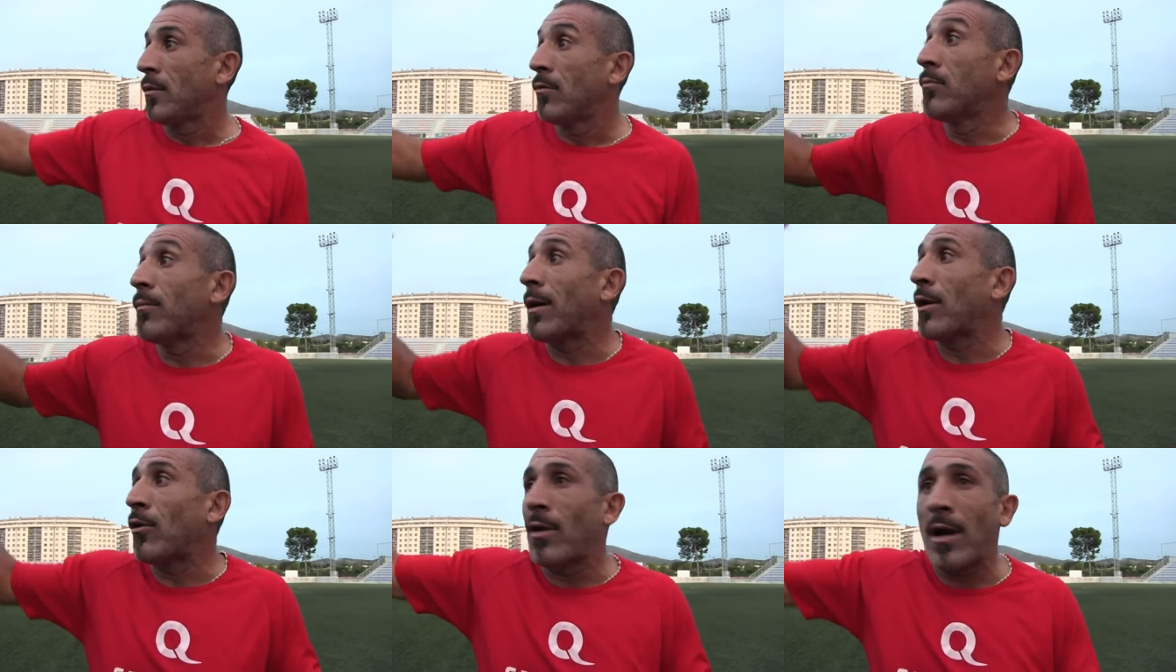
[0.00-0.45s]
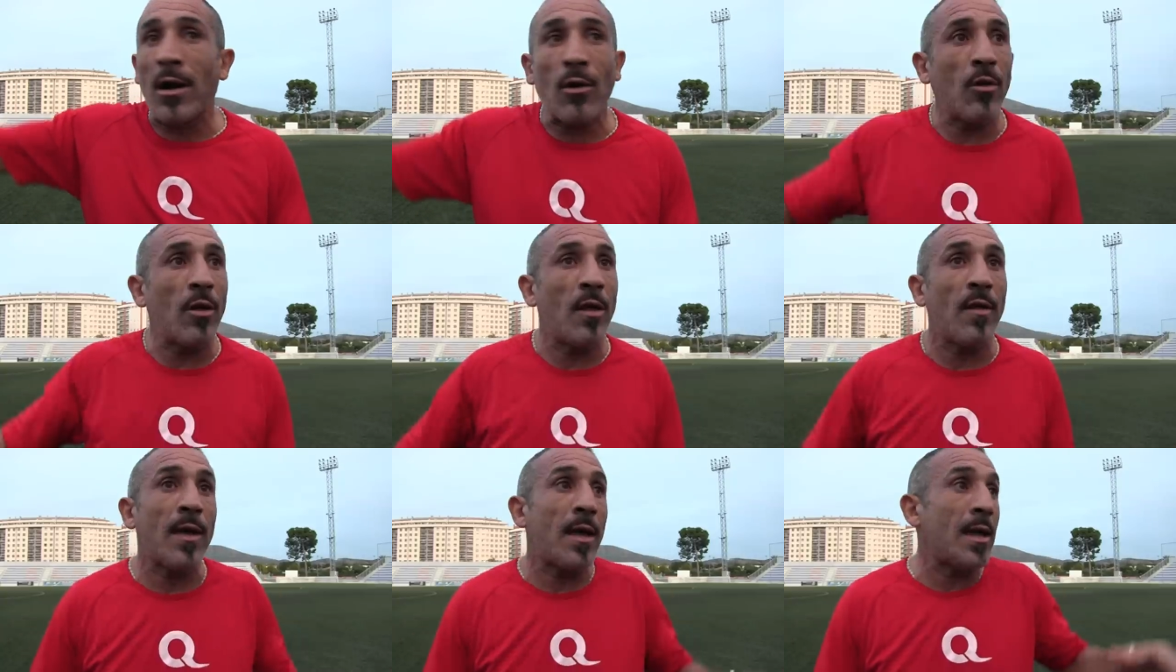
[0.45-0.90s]
Un, balón
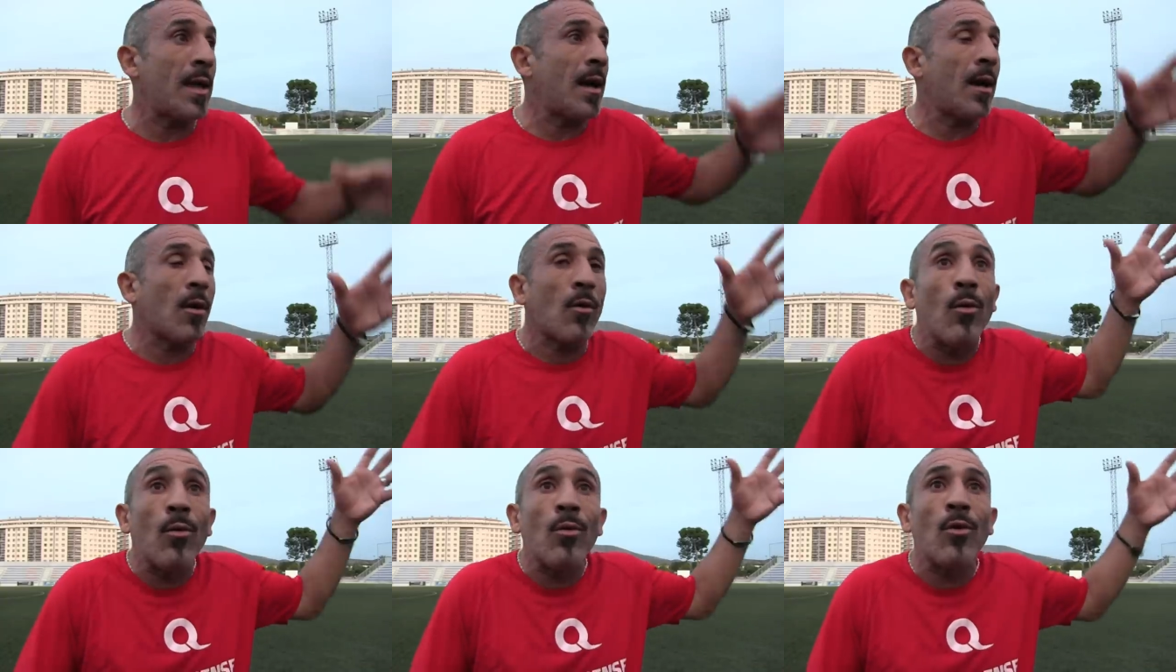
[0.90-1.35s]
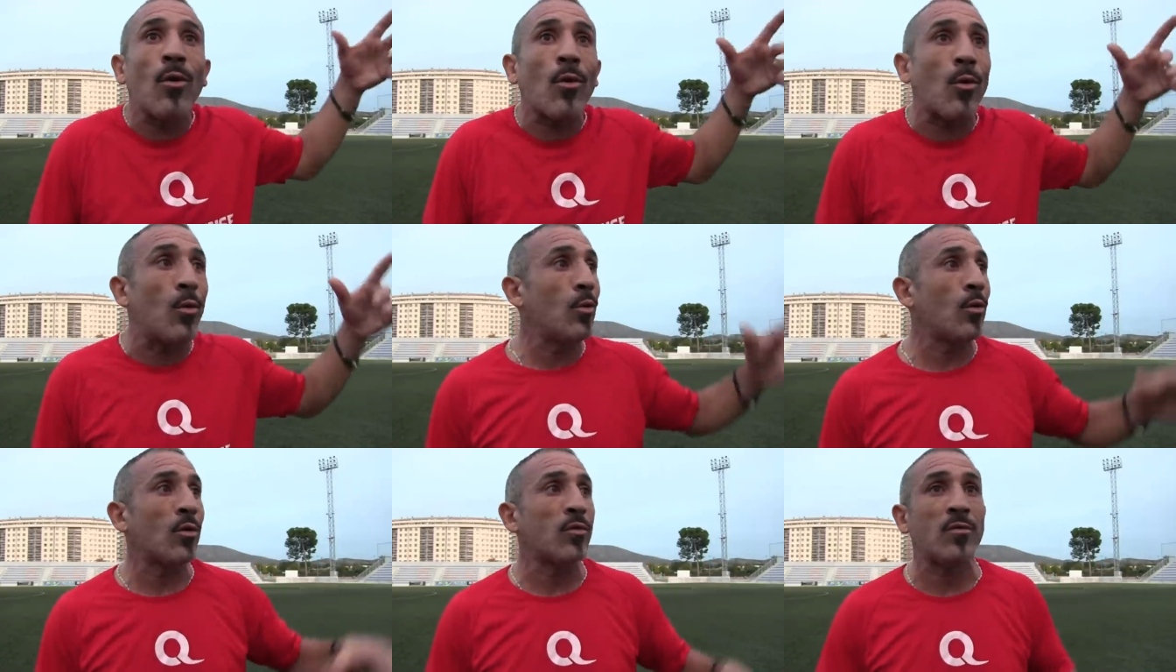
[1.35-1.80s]
largo desde allá, con, uno,
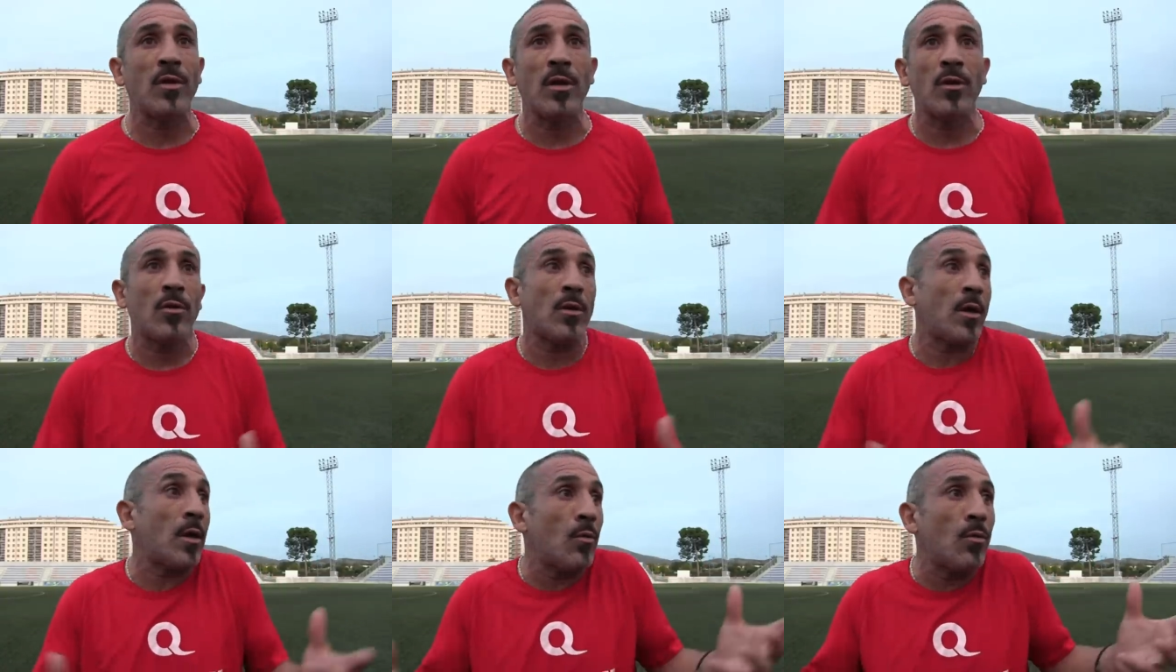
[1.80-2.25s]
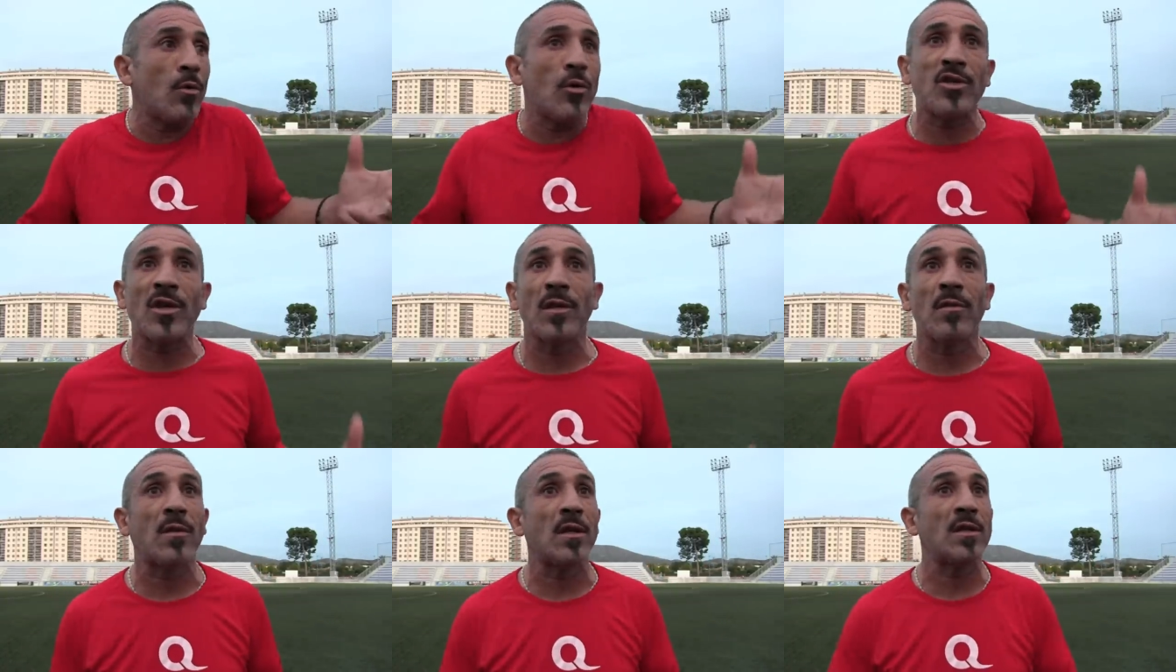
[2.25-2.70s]
con unos tíos de
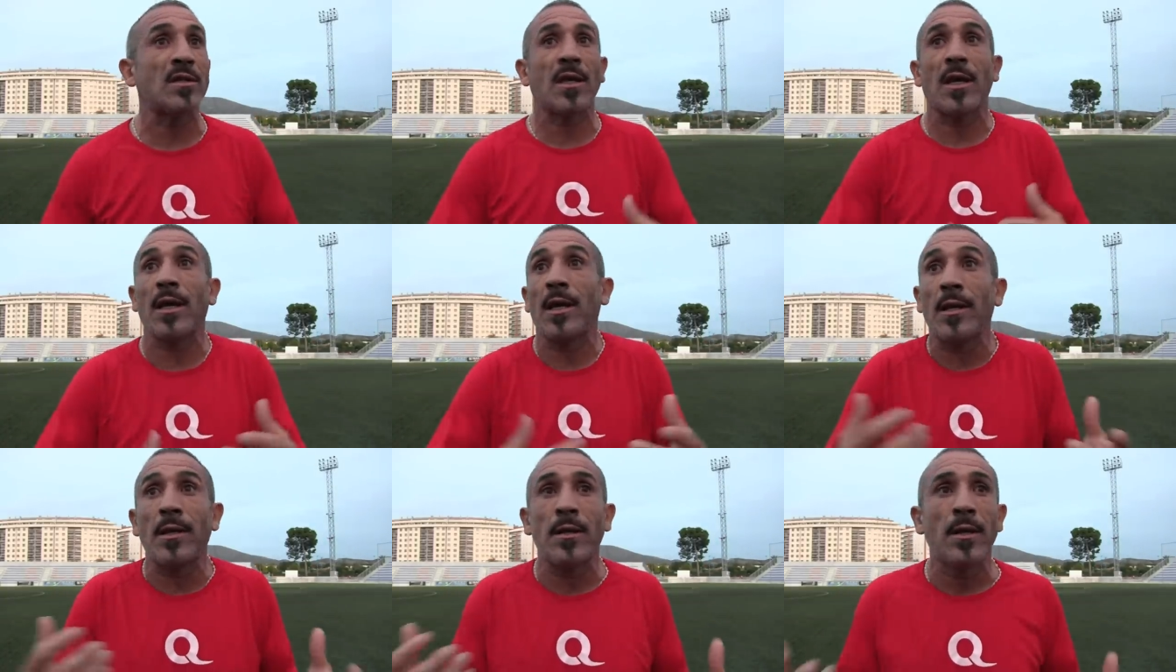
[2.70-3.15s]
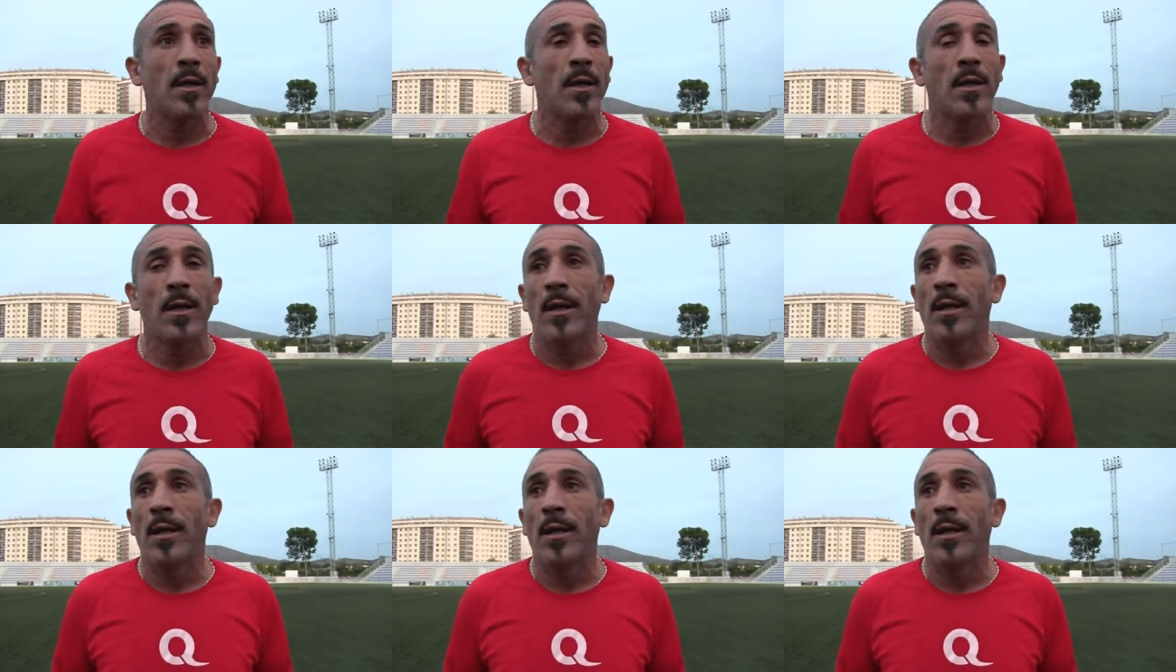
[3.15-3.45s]
1,86,